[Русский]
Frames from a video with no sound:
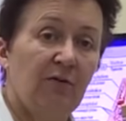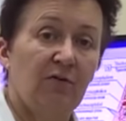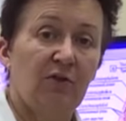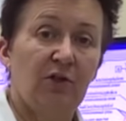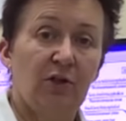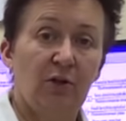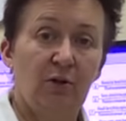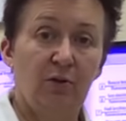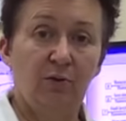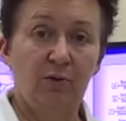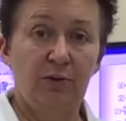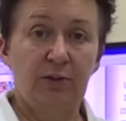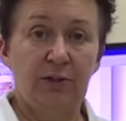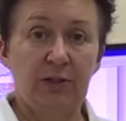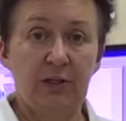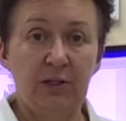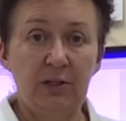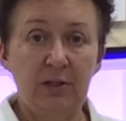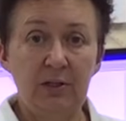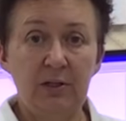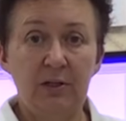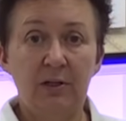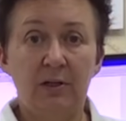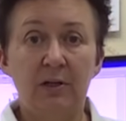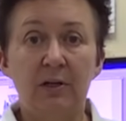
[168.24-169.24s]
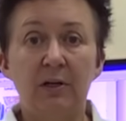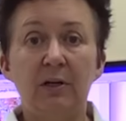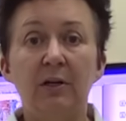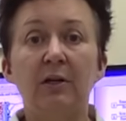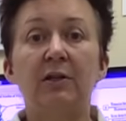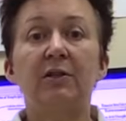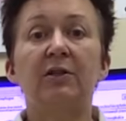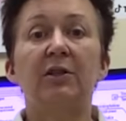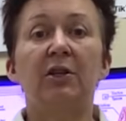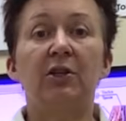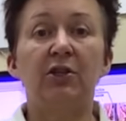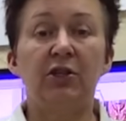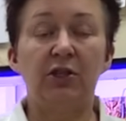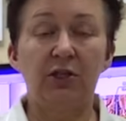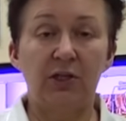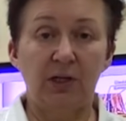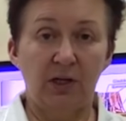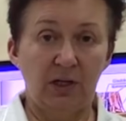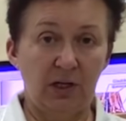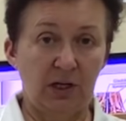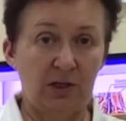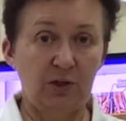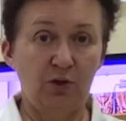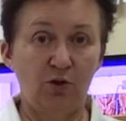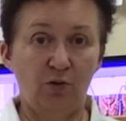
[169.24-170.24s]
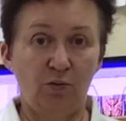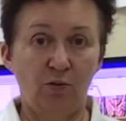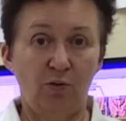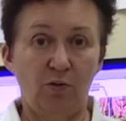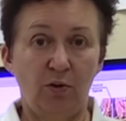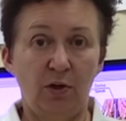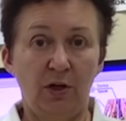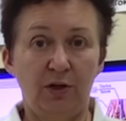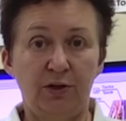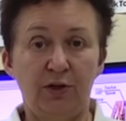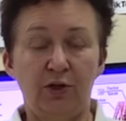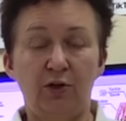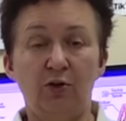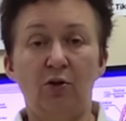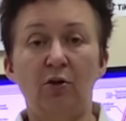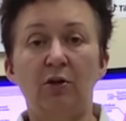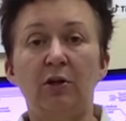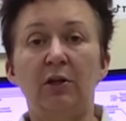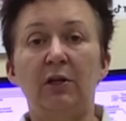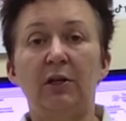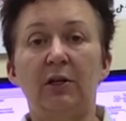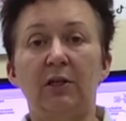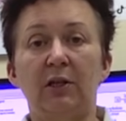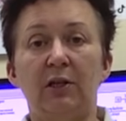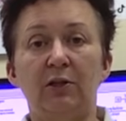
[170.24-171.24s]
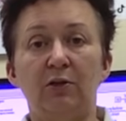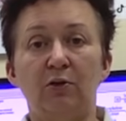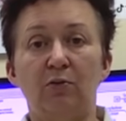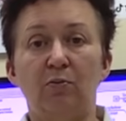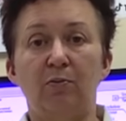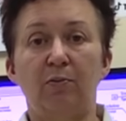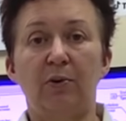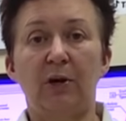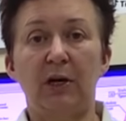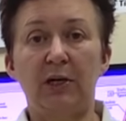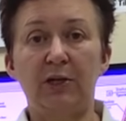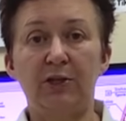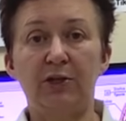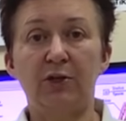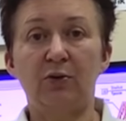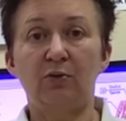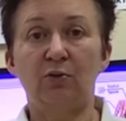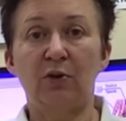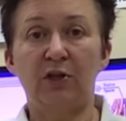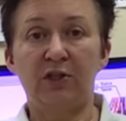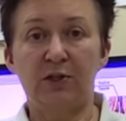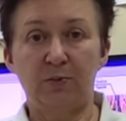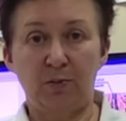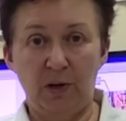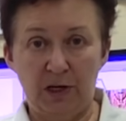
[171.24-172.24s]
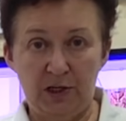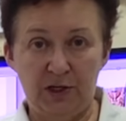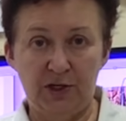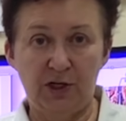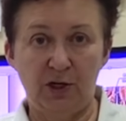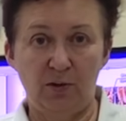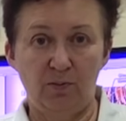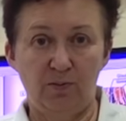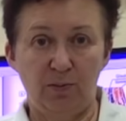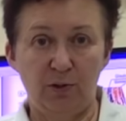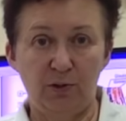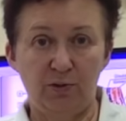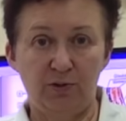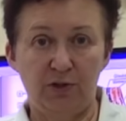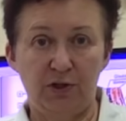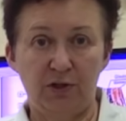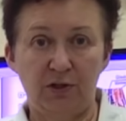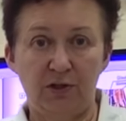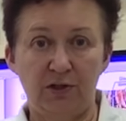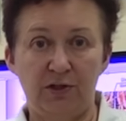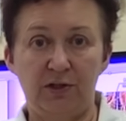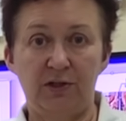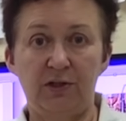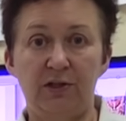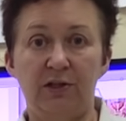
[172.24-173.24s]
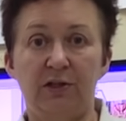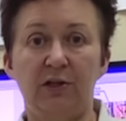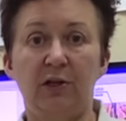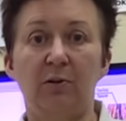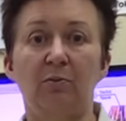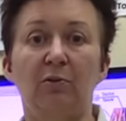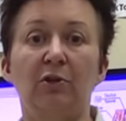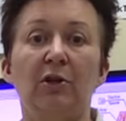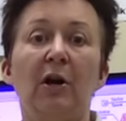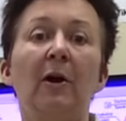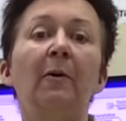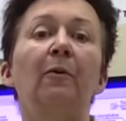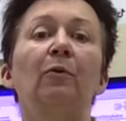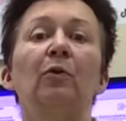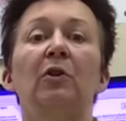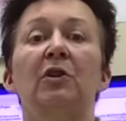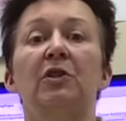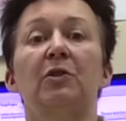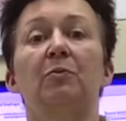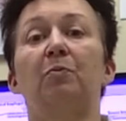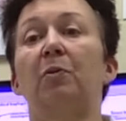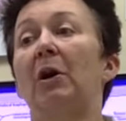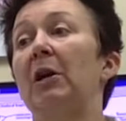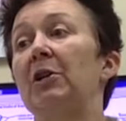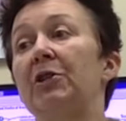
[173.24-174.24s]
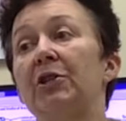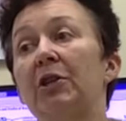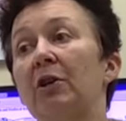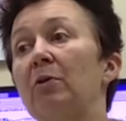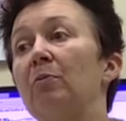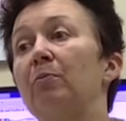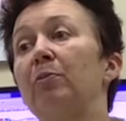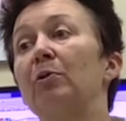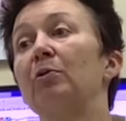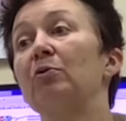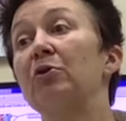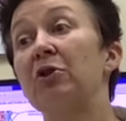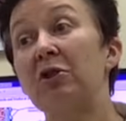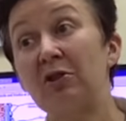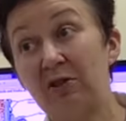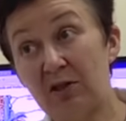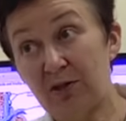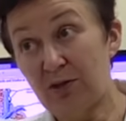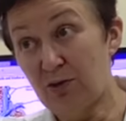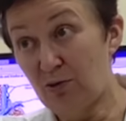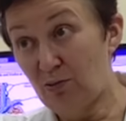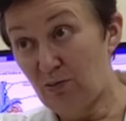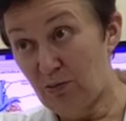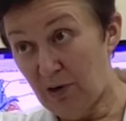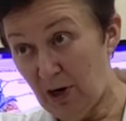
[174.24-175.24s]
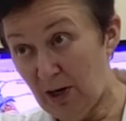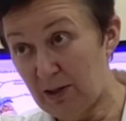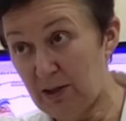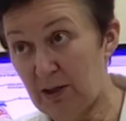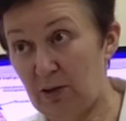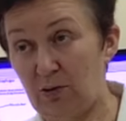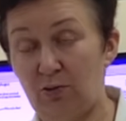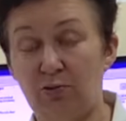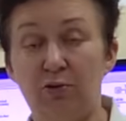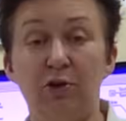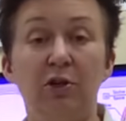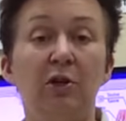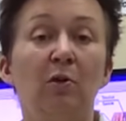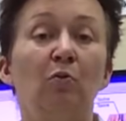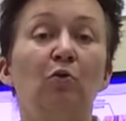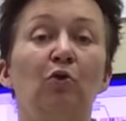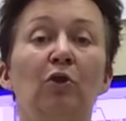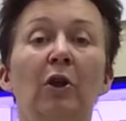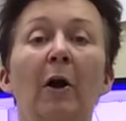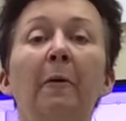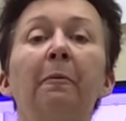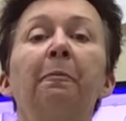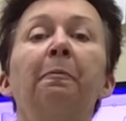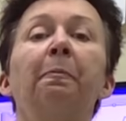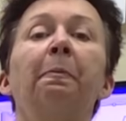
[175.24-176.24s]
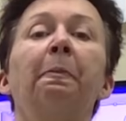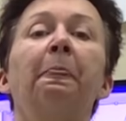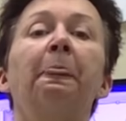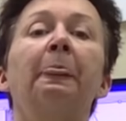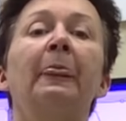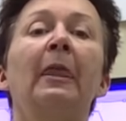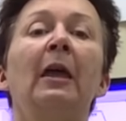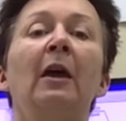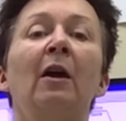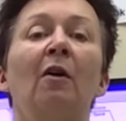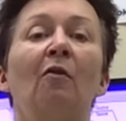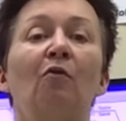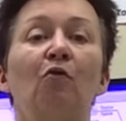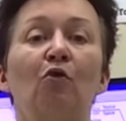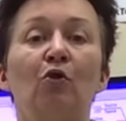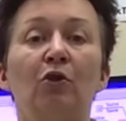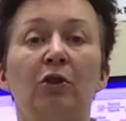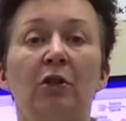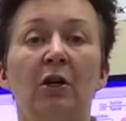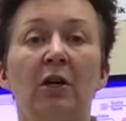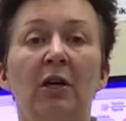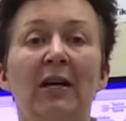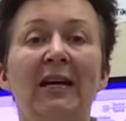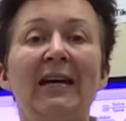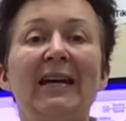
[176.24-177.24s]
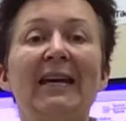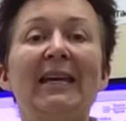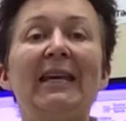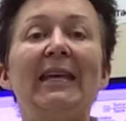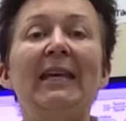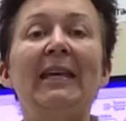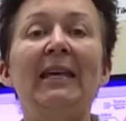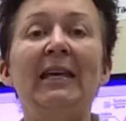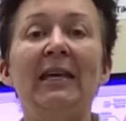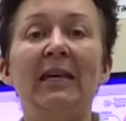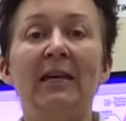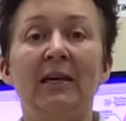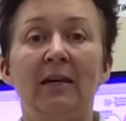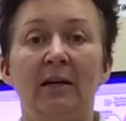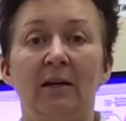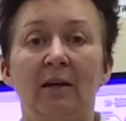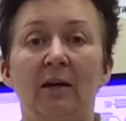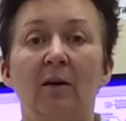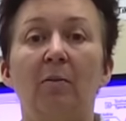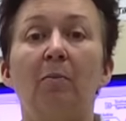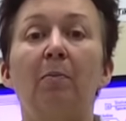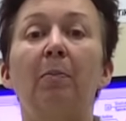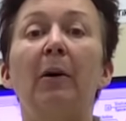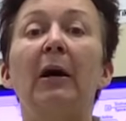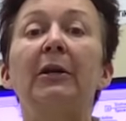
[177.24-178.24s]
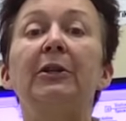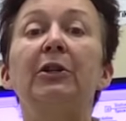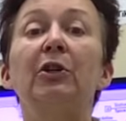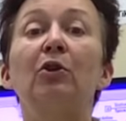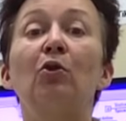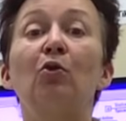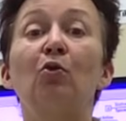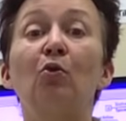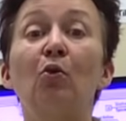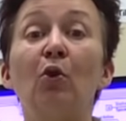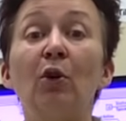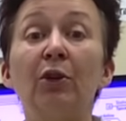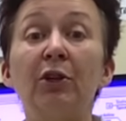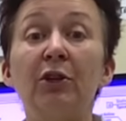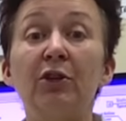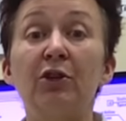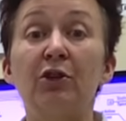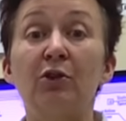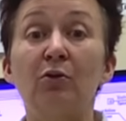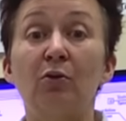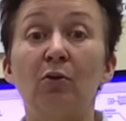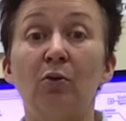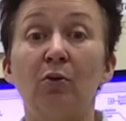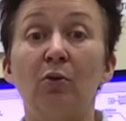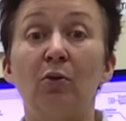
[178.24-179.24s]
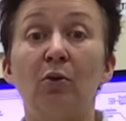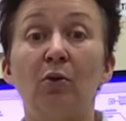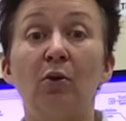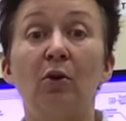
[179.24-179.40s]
в желудке – значит, кладем кулачок или кладем пальчик. У нас с пальчиком получилась система, да? У нас с пальчиком получилось убрать эту тему, да? Вот. И потихонечку,